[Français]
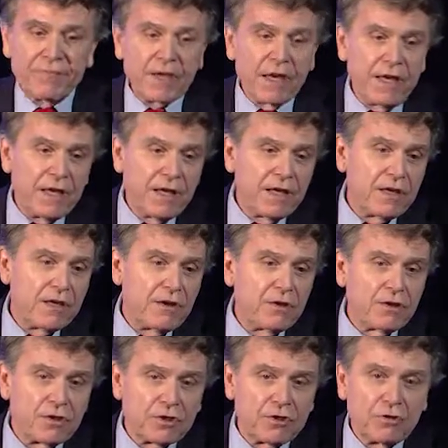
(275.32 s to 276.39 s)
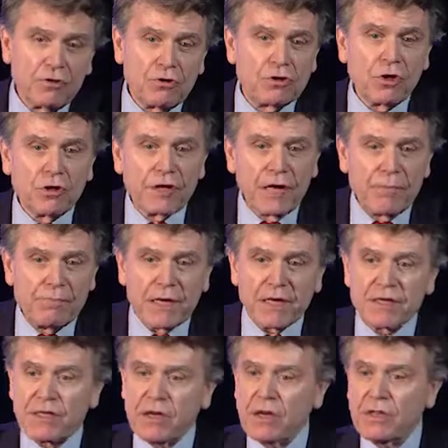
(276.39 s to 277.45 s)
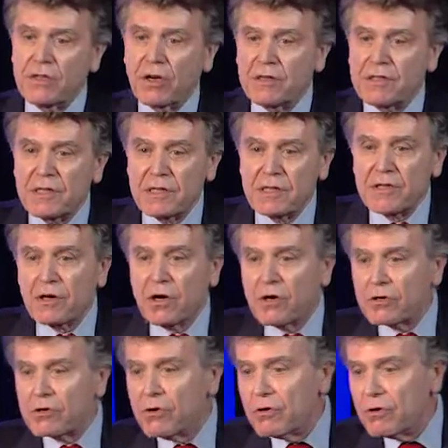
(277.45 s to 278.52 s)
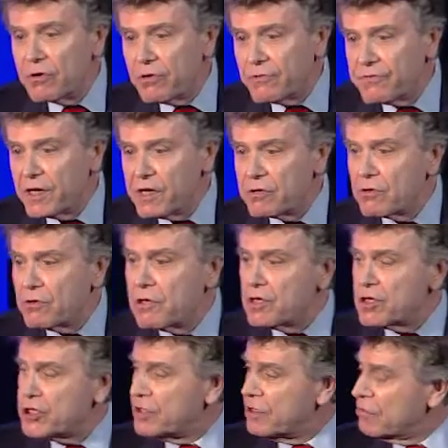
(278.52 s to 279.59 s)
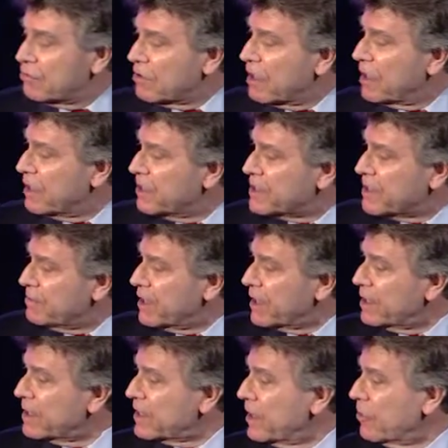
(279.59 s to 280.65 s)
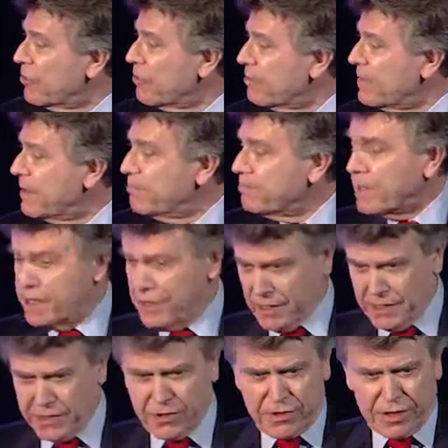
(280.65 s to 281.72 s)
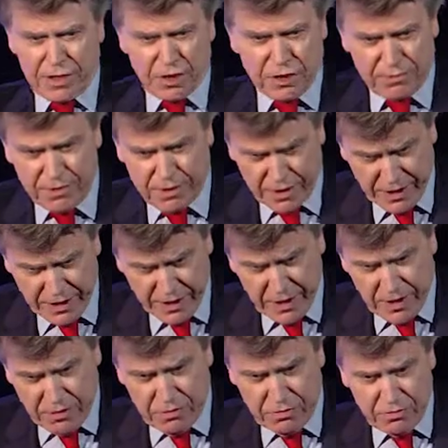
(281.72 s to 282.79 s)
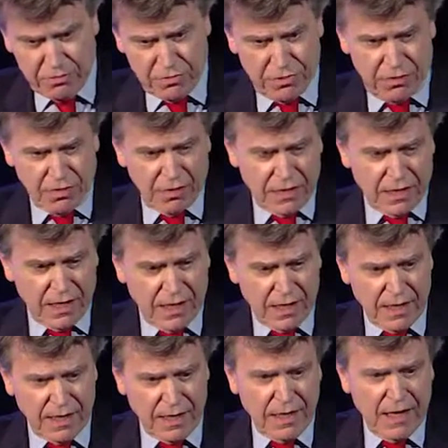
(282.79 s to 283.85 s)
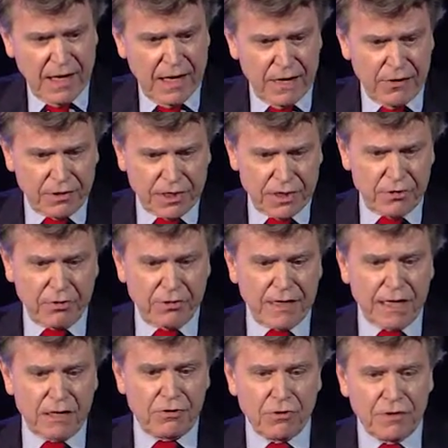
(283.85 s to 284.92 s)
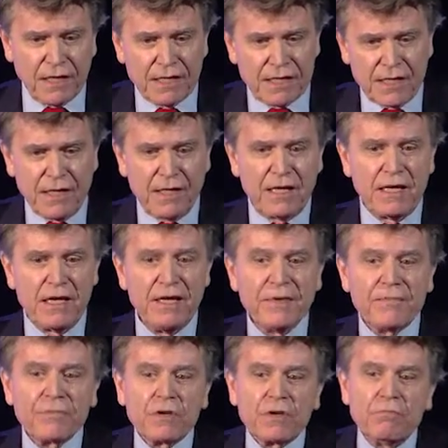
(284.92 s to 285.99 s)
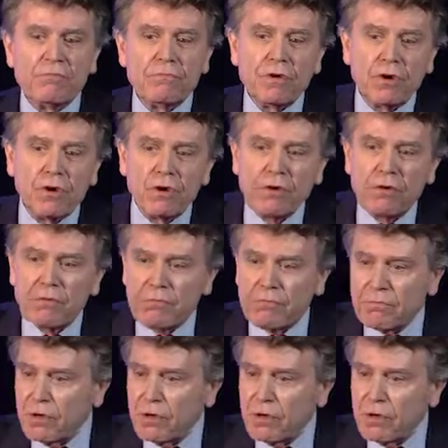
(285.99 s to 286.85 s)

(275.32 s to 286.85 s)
Et euh, je ne choquerai personne en disant que le fait que les Chinois, les Américains eux-mêmes prêtent des engagements euh, dans, à, l'occasion de quelques décennies, me,